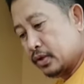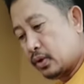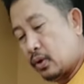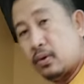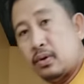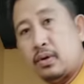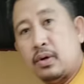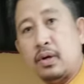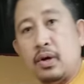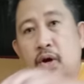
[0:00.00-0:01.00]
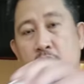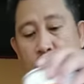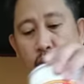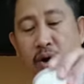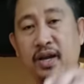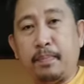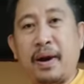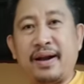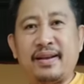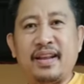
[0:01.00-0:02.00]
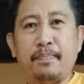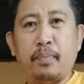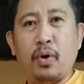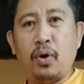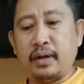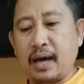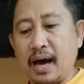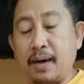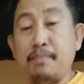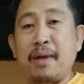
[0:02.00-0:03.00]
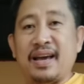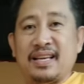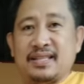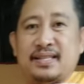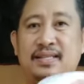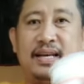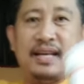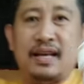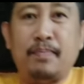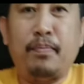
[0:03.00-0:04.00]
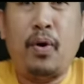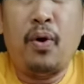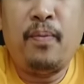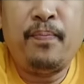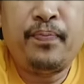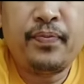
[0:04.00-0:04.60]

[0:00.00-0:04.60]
So, one part din po ng mais. Ayan po.